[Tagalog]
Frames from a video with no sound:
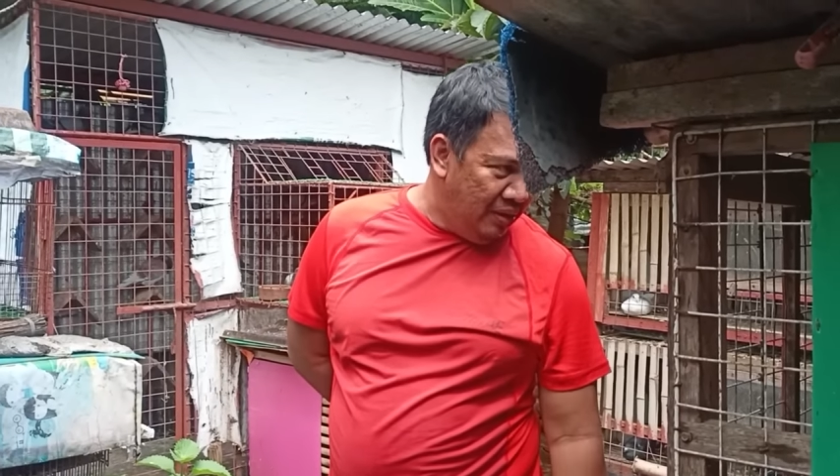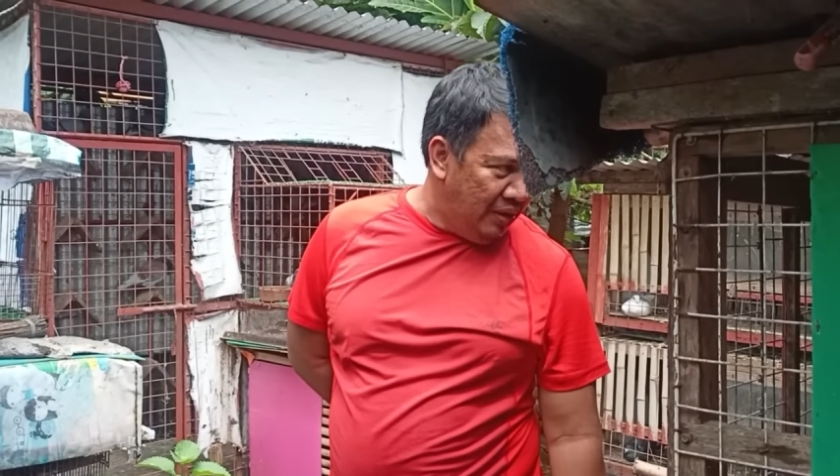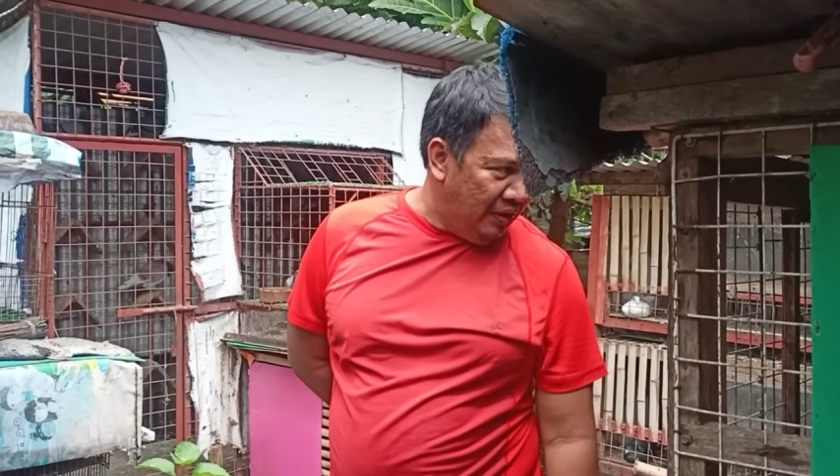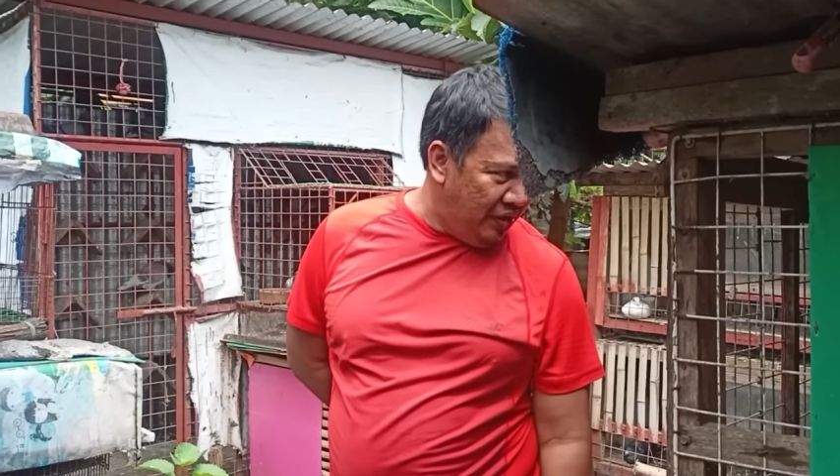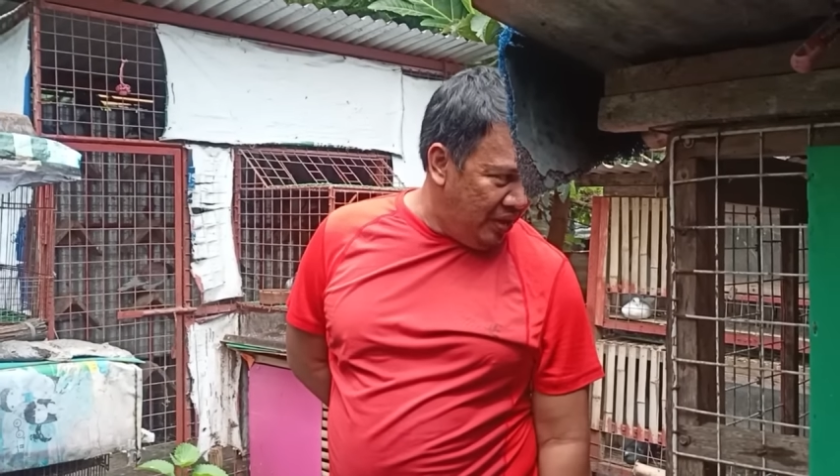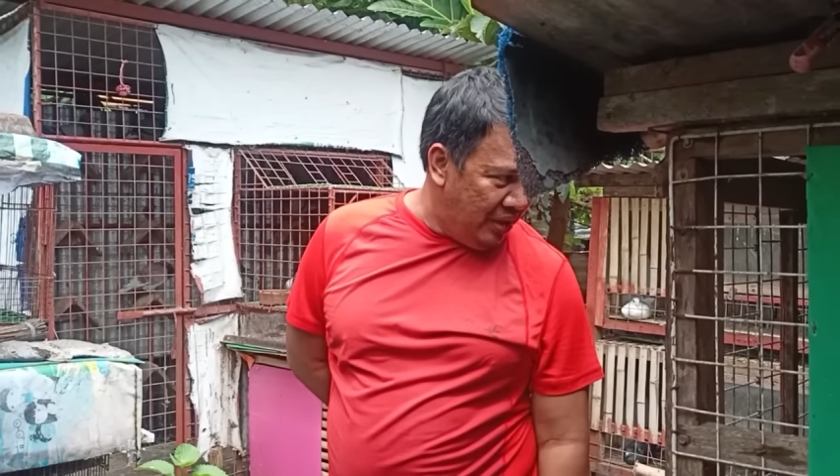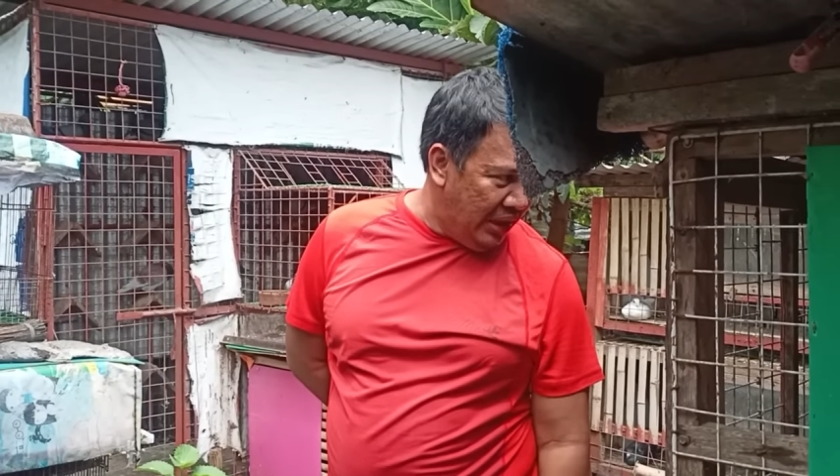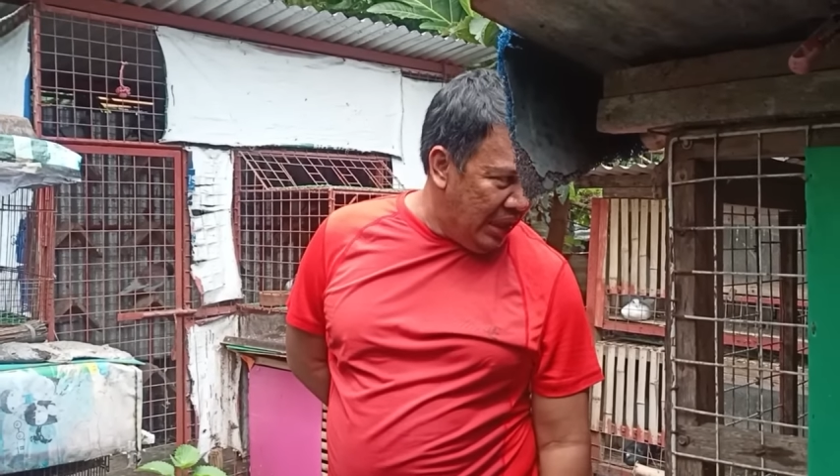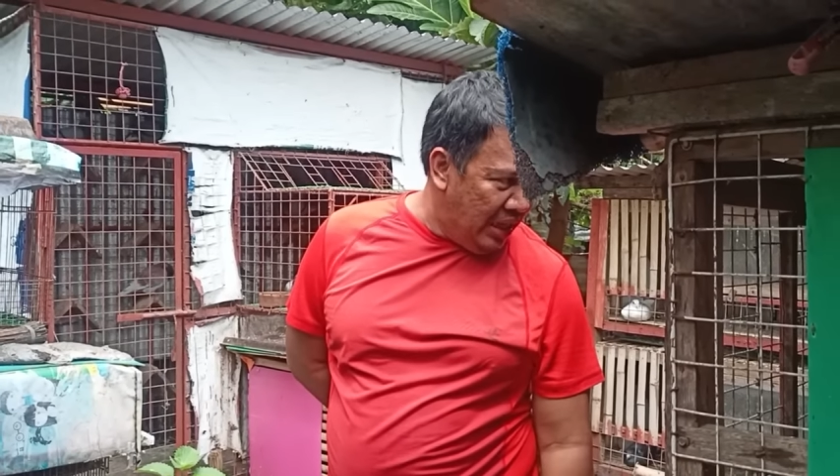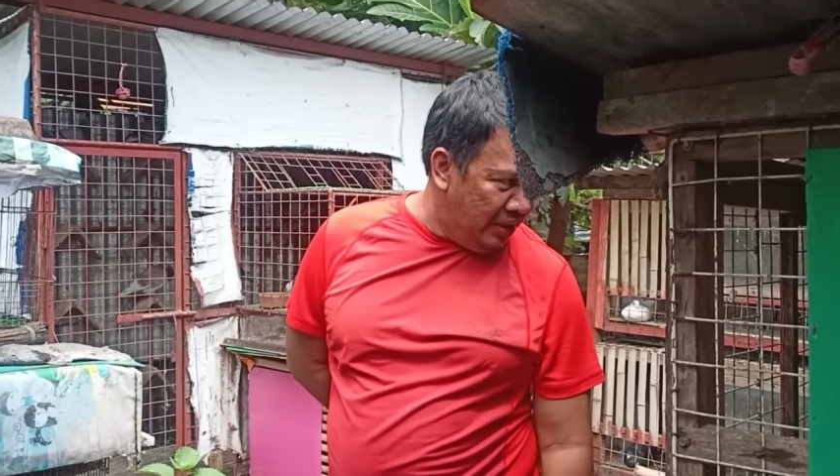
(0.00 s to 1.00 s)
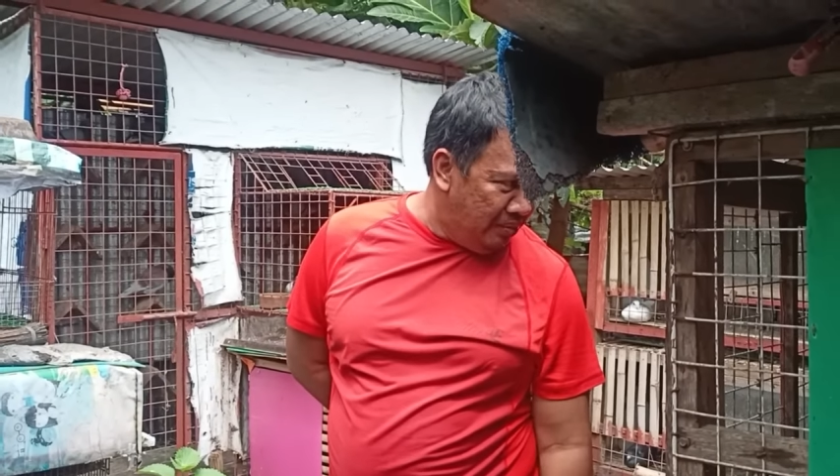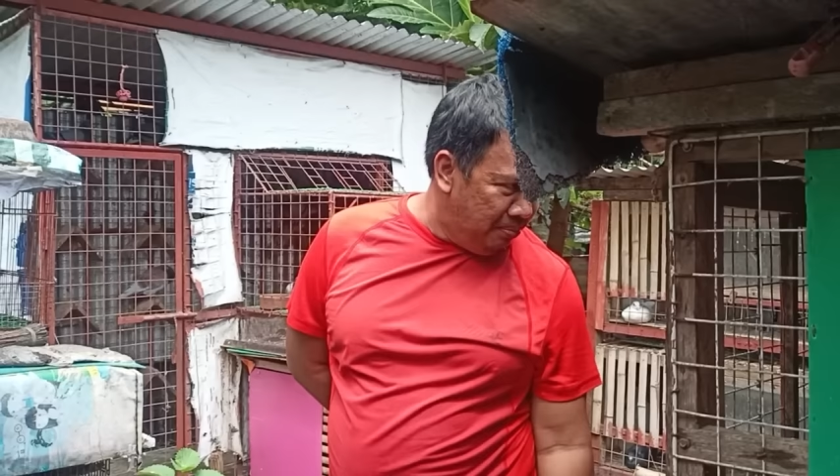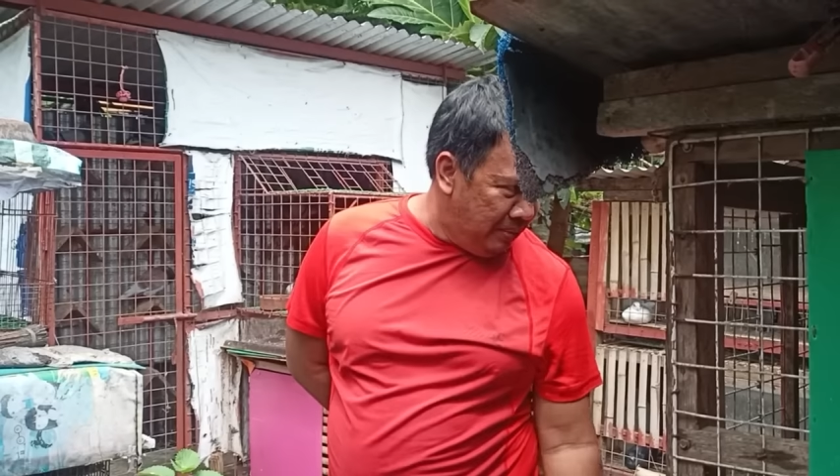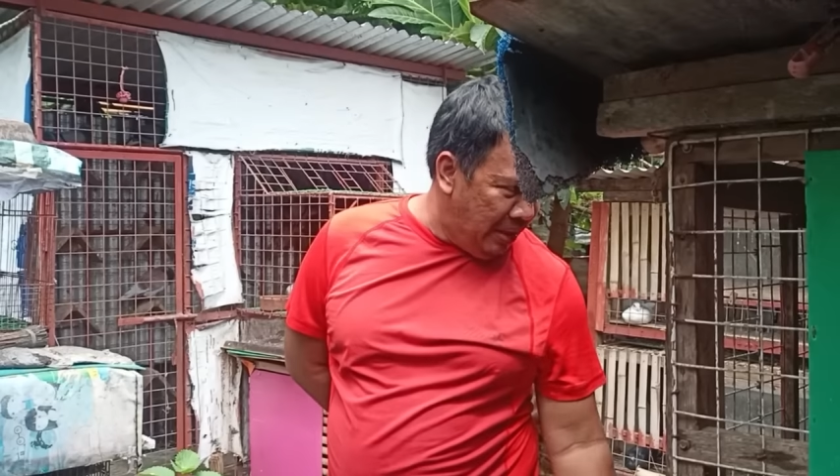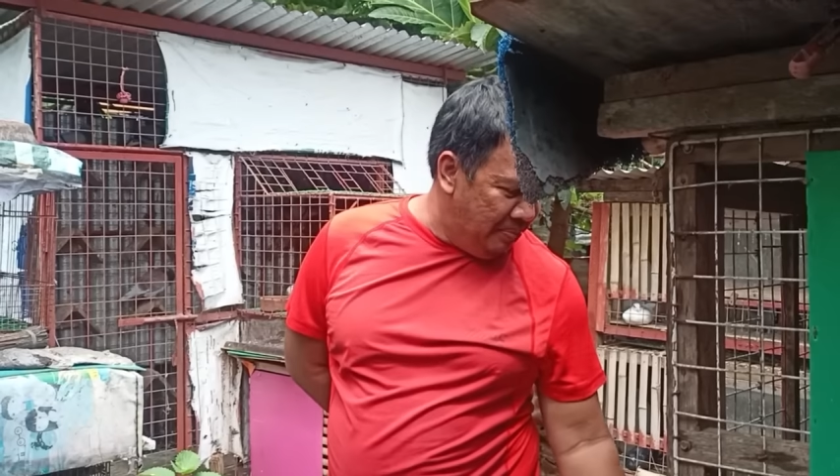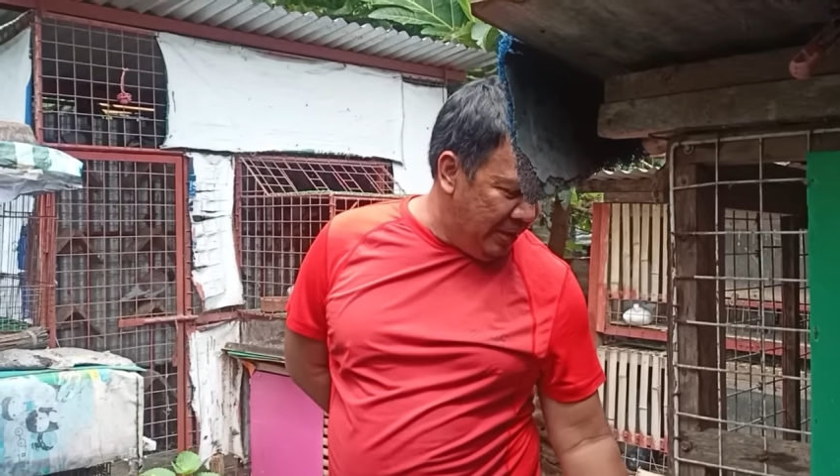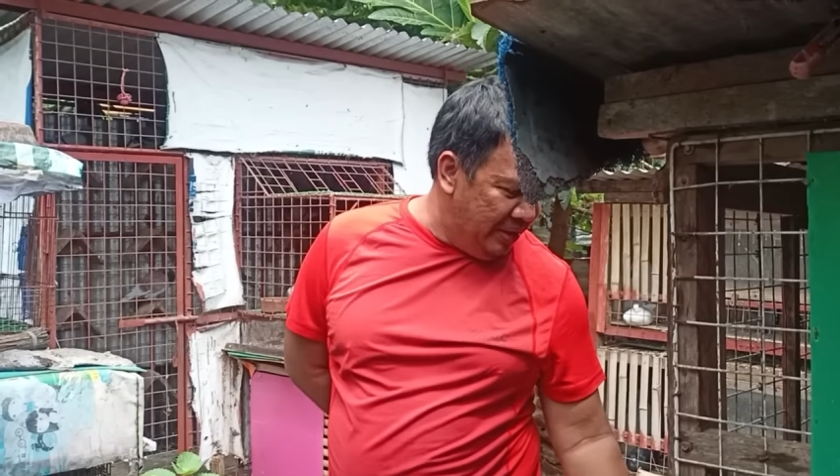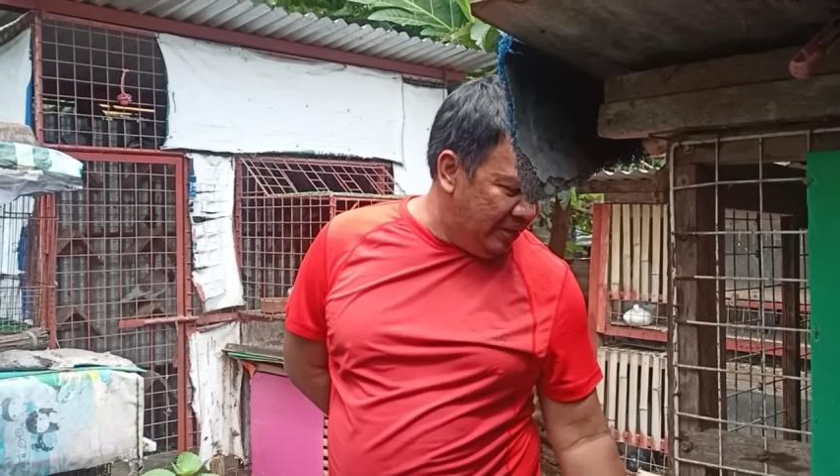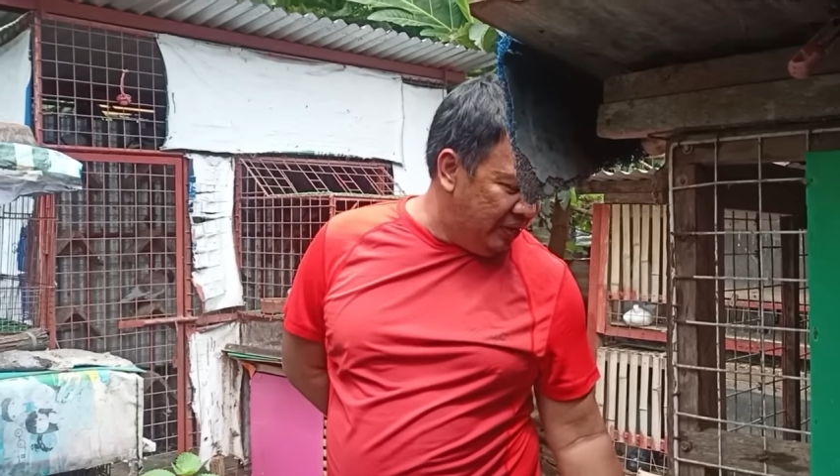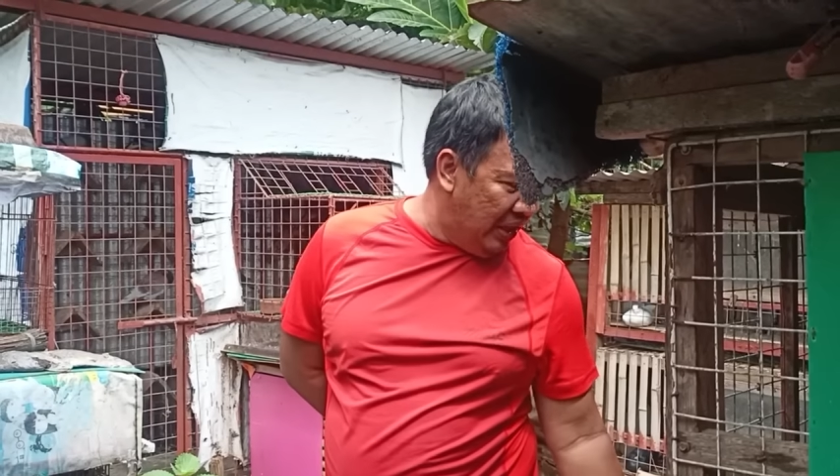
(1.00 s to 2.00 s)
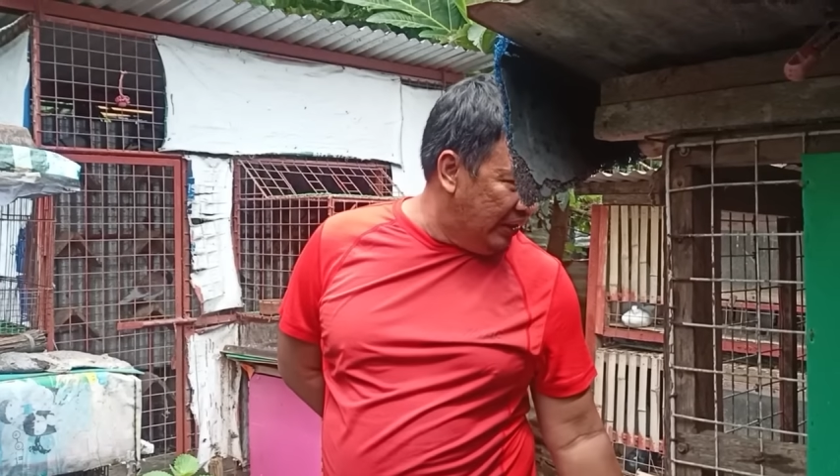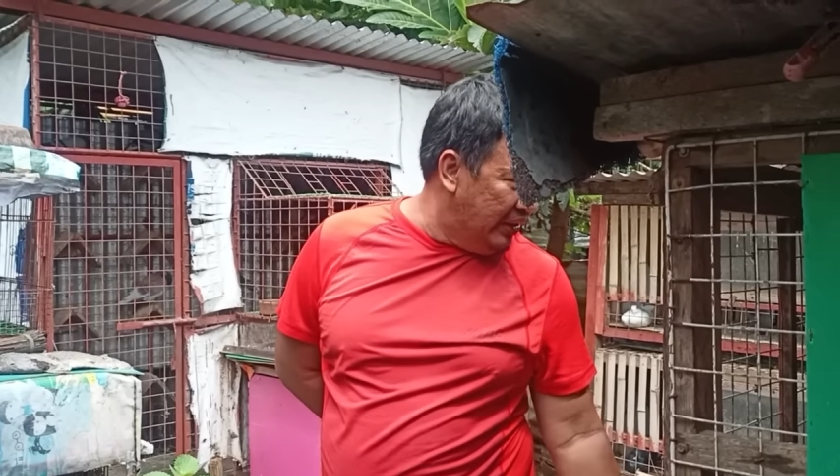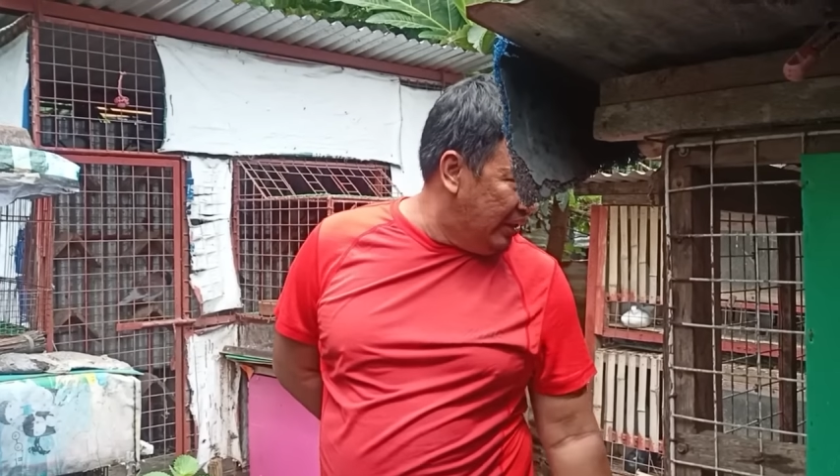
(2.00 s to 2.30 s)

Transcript: Kasi kailangan ng mga breeders natin